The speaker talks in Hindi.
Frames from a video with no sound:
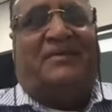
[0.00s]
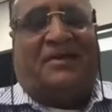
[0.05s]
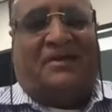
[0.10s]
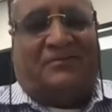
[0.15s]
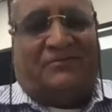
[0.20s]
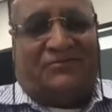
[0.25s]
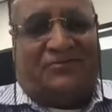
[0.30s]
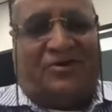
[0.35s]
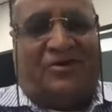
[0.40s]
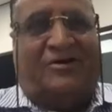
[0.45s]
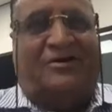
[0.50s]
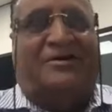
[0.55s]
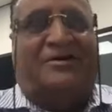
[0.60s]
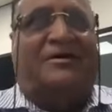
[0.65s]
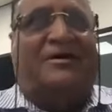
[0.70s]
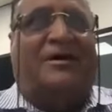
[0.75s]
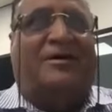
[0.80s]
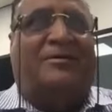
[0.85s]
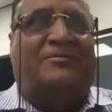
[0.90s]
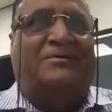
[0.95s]
अफजाल
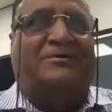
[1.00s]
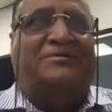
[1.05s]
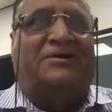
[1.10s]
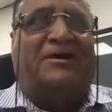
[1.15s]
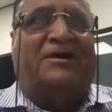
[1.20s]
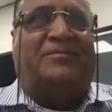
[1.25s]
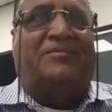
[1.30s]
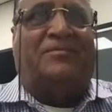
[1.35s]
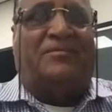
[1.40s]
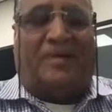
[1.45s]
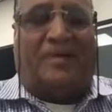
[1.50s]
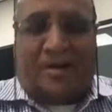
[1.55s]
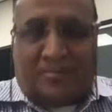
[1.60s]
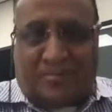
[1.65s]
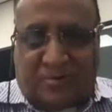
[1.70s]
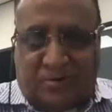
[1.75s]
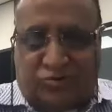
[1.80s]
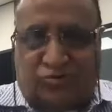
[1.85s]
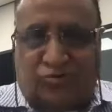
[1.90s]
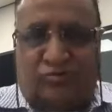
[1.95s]
इनकलाबी साहब
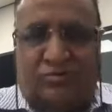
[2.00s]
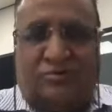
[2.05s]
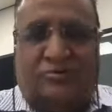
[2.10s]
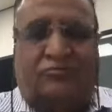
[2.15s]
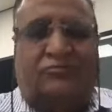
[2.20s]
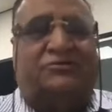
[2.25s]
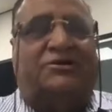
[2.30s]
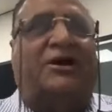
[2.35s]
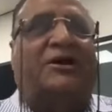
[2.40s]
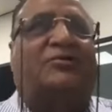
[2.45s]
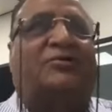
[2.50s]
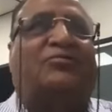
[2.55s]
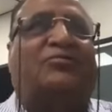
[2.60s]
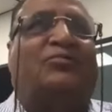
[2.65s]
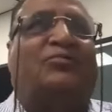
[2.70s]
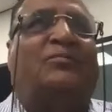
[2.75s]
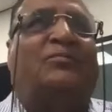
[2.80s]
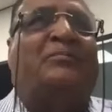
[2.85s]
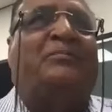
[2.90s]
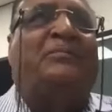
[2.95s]
आपका शुक्रगुजार
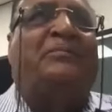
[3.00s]
हूँ